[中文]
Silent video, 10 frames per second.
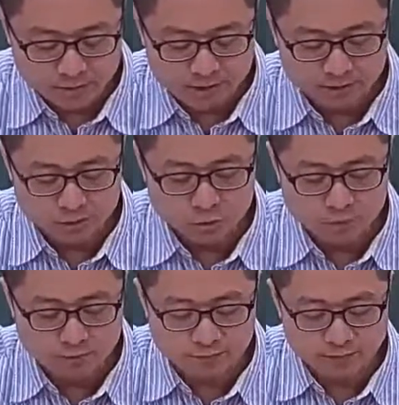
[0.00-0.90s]
因为指
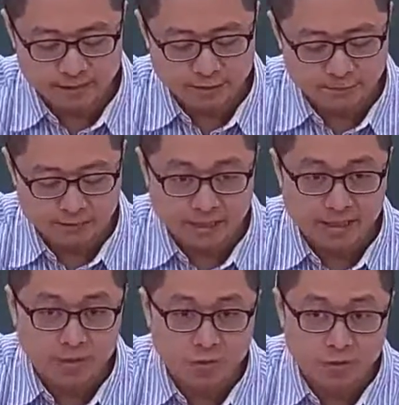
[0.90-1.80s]
数部分它要
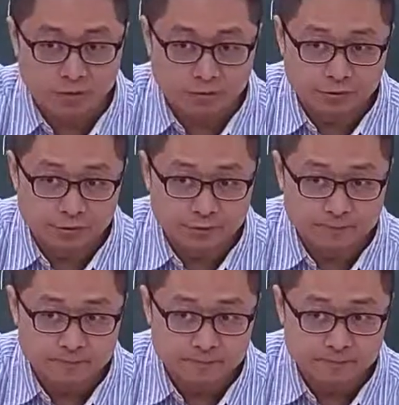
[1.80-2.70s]
八个位元，
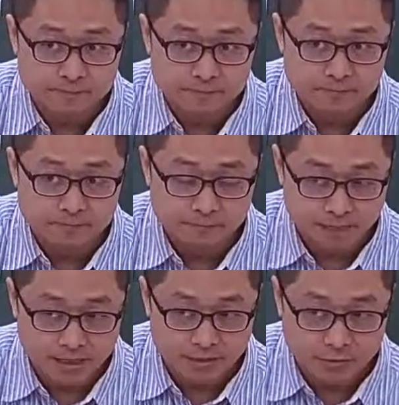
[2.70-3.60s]

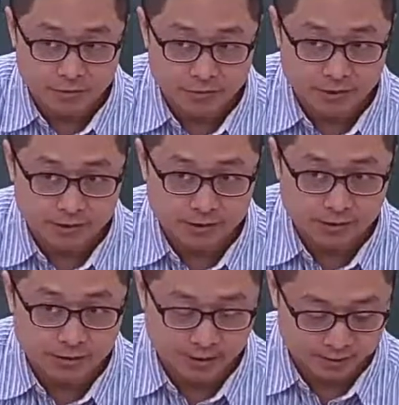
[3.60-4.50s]
八个位元，
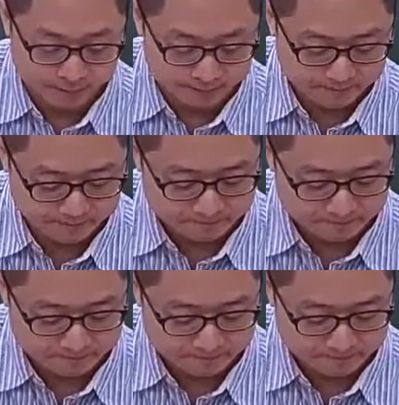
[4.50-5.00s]
好，